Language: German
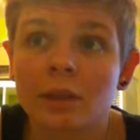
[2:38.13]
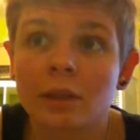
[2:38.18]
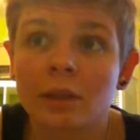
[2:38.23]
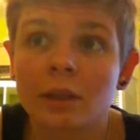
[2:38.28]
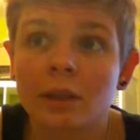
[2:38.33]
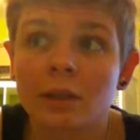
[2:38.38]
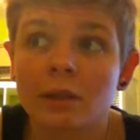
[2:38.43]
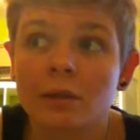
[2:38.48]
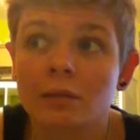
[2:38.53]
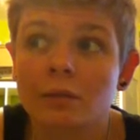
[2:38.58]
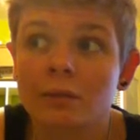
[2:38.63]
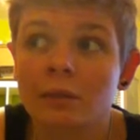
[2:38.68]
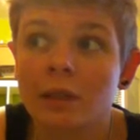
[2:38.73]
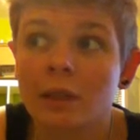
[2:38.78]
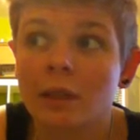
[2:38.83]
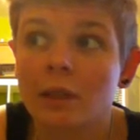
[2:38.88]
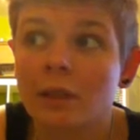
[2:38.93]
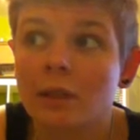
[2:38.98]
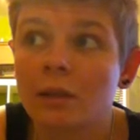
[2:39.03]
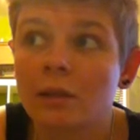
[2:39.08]
ja,
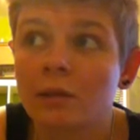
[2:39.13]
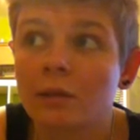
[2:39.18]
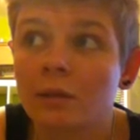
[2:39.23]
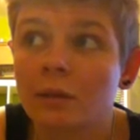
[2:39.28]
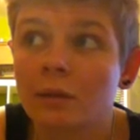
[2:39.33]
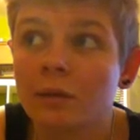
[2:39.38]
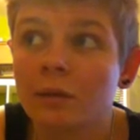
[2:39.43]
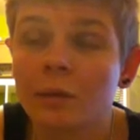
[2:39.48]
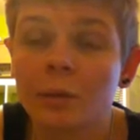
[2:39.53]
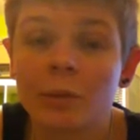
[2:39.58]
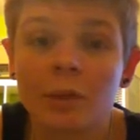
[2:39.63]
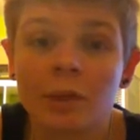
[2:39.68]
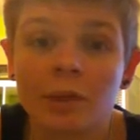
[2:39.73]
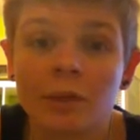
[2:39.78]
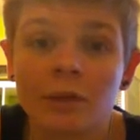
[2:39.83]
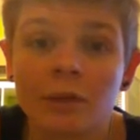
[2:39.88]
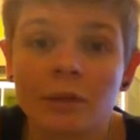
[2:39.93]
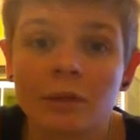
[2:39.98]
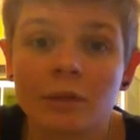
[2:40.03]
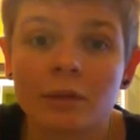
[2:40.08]
keine Ahnung, wie
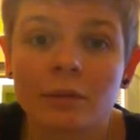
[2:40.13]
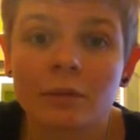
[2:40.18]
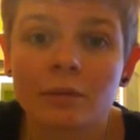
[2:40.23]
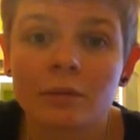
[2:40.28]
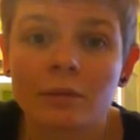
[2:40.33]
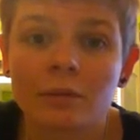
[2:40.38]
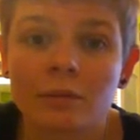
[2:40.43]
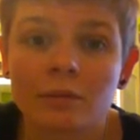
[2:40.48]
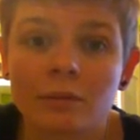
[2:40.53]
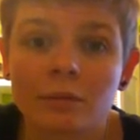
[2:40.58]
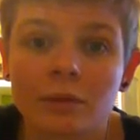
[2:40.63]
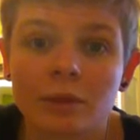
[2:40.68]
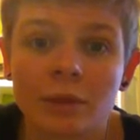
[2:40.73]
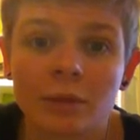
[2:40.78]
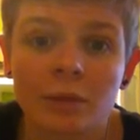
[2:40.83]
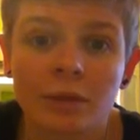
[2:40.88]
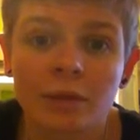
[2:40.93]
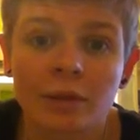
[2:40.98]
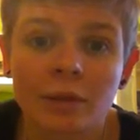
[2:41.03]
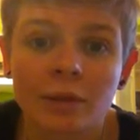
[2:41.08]
man
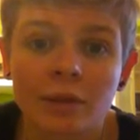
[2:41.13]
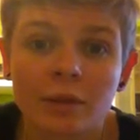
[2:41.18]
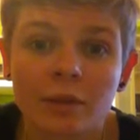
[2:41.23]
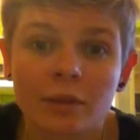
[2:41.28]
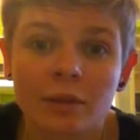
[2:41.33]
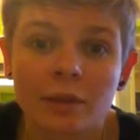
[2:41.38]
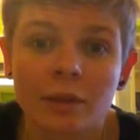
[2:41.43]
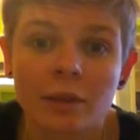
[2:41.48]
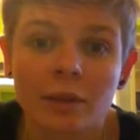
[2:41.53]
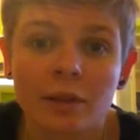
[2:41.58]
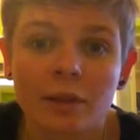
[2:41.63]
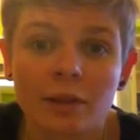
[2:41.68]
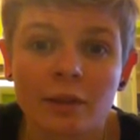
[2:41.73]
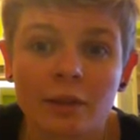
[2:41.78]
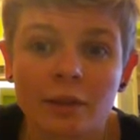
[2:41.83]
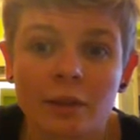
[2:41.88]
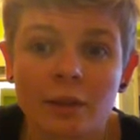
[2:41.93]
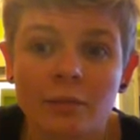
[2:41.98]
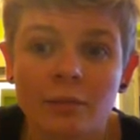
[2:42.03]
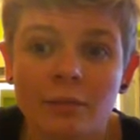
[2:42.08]
sein
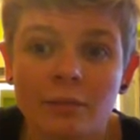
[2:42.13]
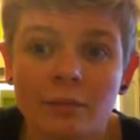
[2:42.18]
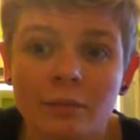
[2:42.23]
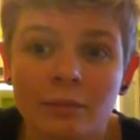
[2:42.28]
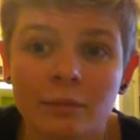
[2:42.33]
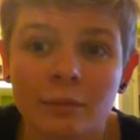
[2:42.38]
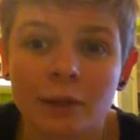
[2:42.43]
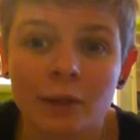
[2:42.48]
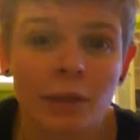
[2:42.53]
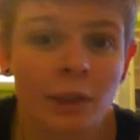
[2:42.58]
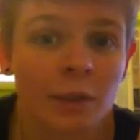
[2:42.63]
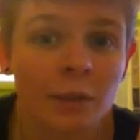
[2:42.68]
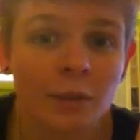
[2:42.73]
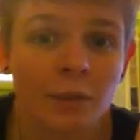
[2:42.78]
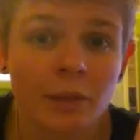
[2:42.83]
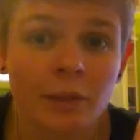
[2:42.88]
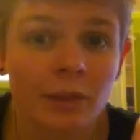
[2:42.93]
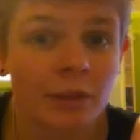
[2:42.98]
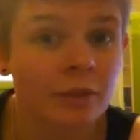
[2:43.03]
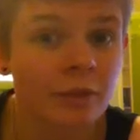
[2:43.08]
bisheriges Leben
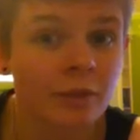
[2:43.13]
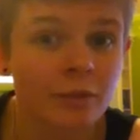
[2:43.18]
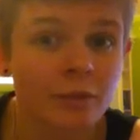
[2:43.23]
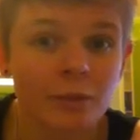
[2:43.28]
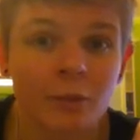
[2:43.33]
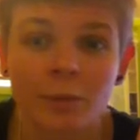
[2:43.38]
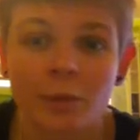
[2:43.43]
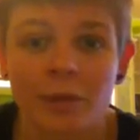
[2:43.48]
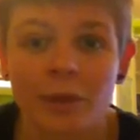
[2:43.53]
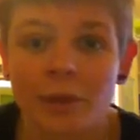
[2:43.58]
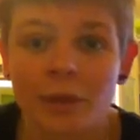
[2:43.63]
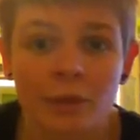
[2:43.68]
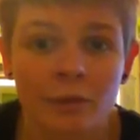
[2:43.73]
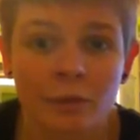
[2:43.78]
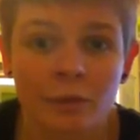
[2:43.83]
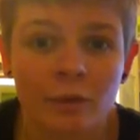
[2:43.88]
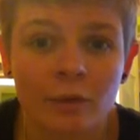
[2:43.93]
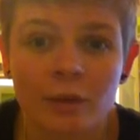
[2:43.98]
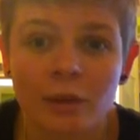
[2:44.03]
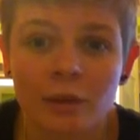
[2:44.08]
gelebt hat, wie man sich
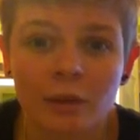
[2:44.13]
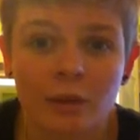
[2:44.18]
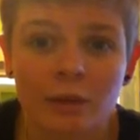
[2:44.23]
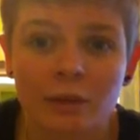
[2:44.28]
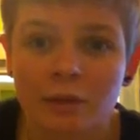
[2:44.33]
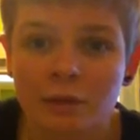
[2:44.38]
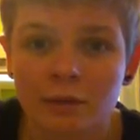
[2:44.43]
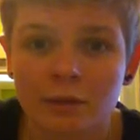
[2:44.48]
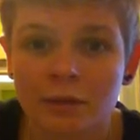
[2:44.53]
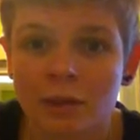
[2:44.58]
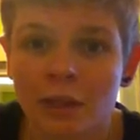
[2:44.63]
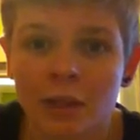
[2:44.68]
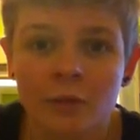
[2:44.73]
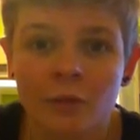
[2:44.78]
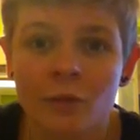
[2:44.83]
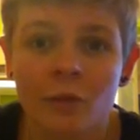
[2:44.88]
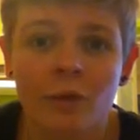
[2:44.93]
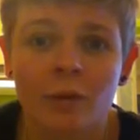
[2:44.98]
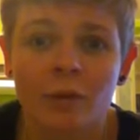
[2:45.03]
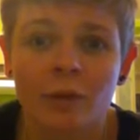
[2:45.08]
gefühlt hat,
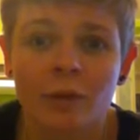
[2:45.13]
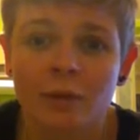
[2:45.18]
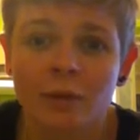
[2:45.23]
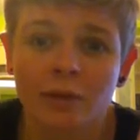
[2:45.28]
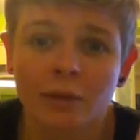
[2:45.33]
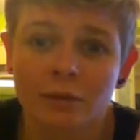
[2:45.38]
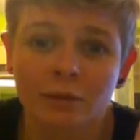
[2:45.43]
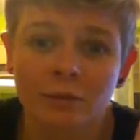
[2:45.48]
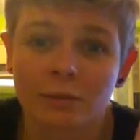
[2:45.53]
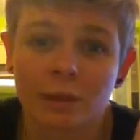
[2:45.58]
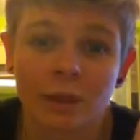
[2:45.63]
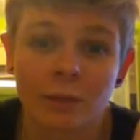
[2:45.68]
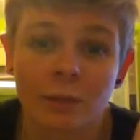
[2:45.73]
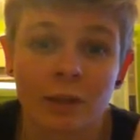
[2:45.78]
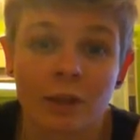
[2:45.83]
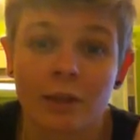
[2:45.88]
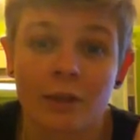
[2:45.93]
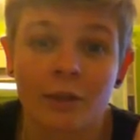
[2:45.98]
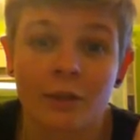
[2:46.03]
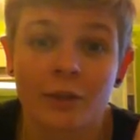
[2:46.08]
irgendwie sowas kann
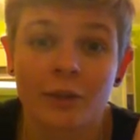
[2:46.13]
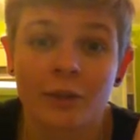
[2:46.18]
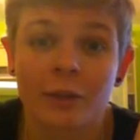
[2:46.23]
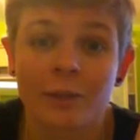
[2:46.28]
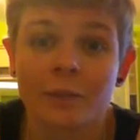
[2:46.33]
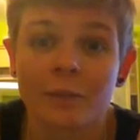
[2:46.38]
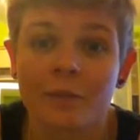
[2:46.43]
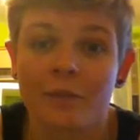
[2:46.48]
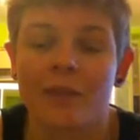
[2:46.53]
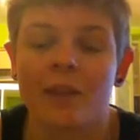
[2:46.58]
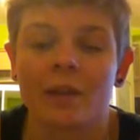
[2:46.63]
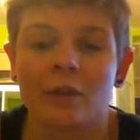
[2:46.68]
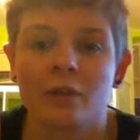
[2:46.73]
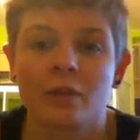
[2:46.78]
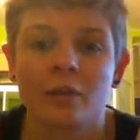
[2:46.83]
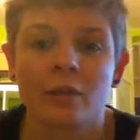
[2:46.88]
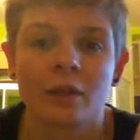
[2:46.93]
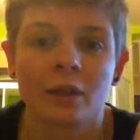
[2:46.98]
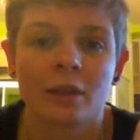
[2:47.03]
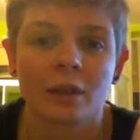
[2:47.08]
man da reinschreiben.
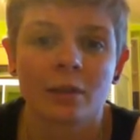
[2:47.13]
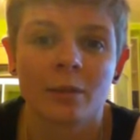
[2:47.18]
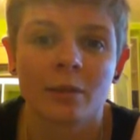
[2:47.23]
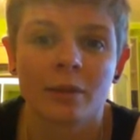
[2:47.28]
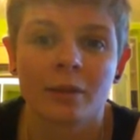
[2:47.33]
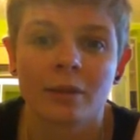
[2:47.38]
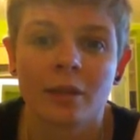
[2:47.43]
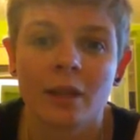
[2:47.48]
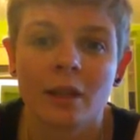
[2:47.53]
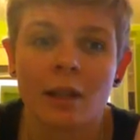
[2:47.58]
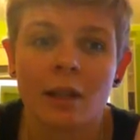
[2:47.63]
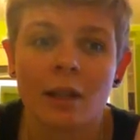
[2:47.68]
Also da kann man